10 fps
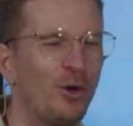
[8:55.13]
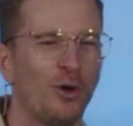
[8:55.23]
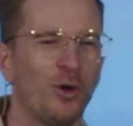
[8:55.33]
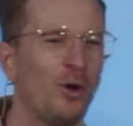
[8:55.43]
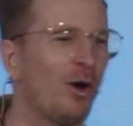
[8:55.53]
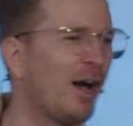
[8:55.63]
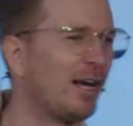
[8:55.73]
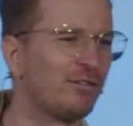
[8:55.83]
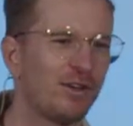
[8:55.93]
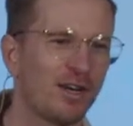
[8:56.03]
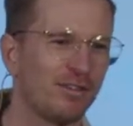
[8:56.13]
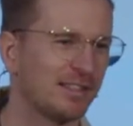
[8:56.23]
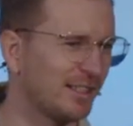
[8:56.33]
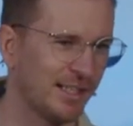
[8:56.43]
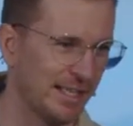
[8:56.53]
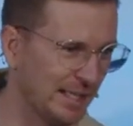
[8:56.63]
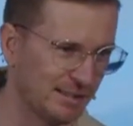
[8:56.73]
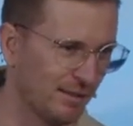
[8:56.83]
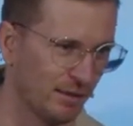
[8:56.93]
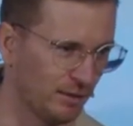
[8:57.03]
Hör einfach, was dein
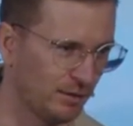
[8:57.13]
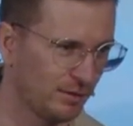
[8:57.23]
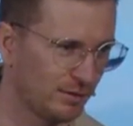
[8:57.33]
Herz sagt.